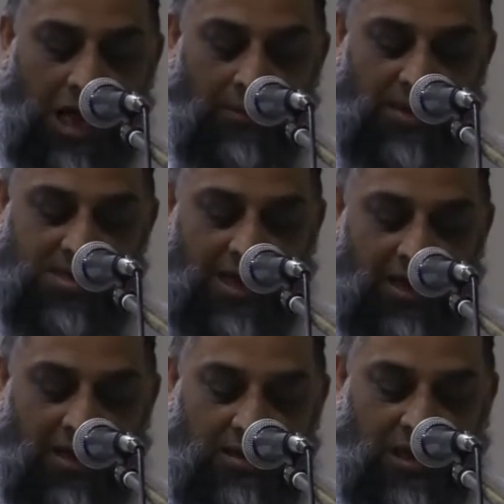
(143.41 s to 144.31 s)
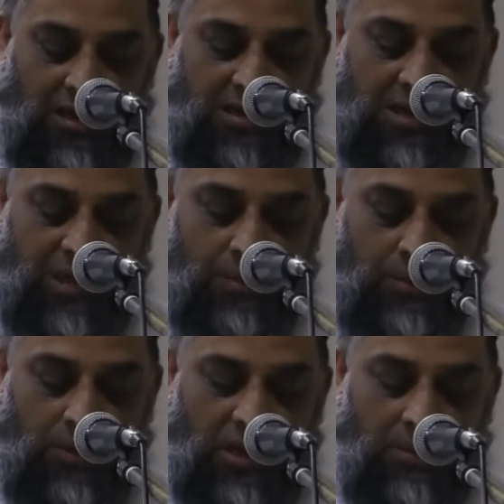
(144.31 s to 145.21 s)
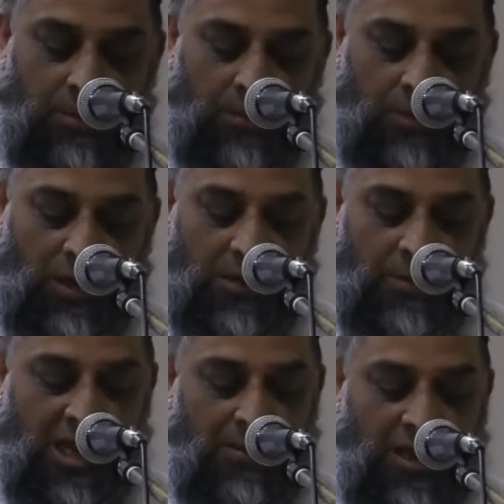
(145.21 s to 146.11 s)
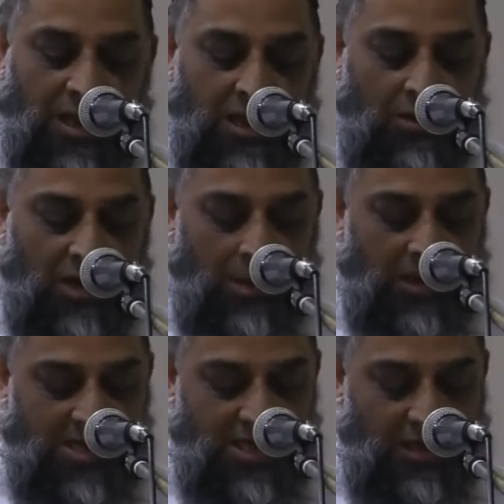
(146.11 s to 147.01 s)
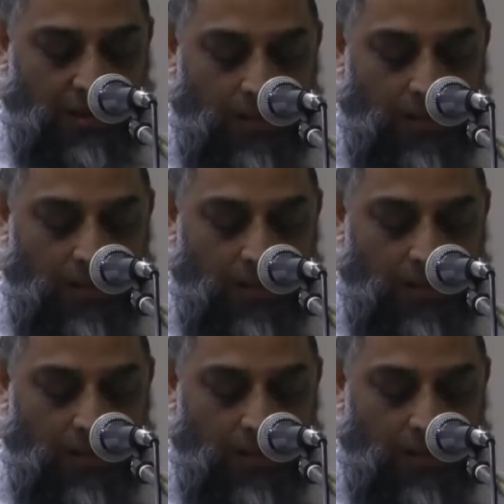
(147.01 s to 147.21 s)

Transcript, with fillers: আমি চাই না দেখতে মিম্বরে মিম্বরে বেঈমানের গোলাবাজি